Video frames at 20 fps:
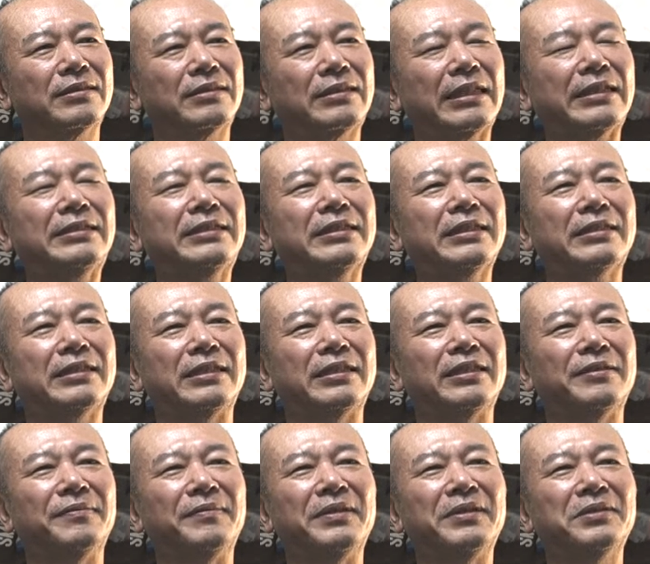キャッチャーって
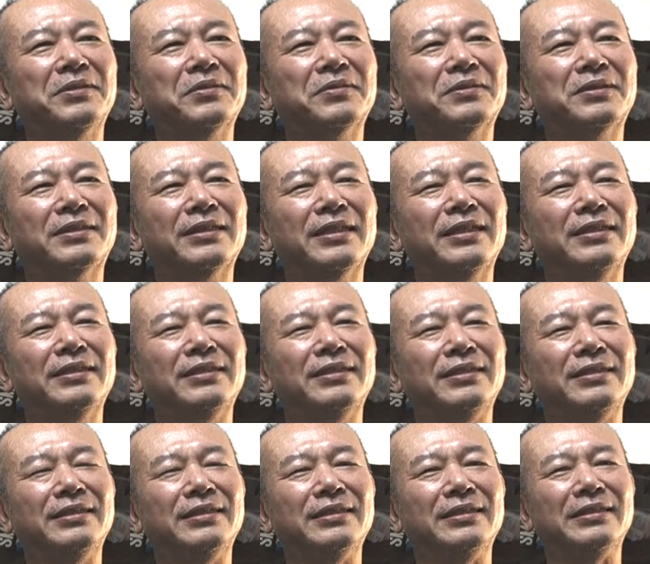ね、面倒くさい
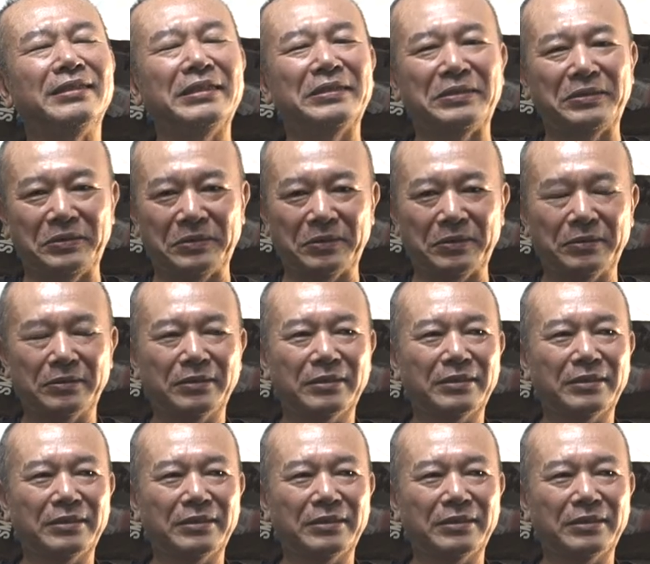んですよ。